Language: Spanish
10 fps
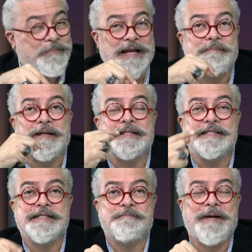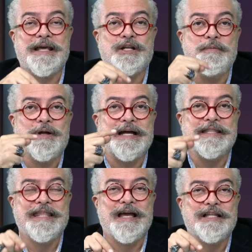para participar como
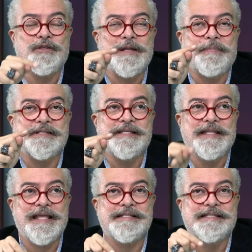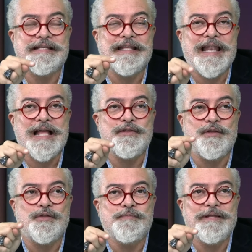candidato a la presidencia en el
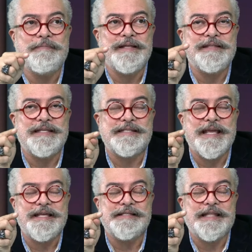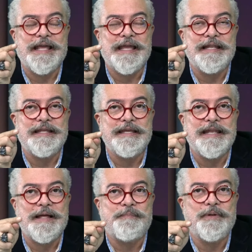año 2026, de él
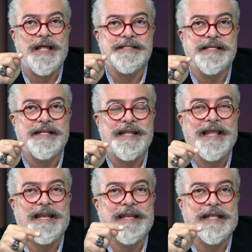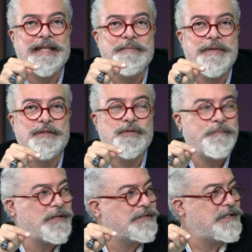ir a hacer el requerimiento
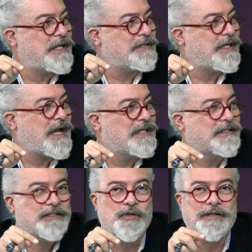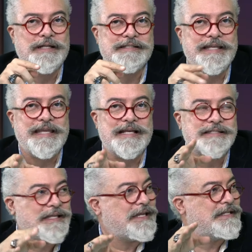pertinente ante todas las
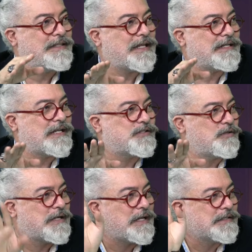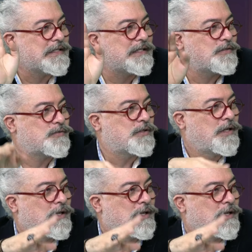IAS internacionales. A esos... las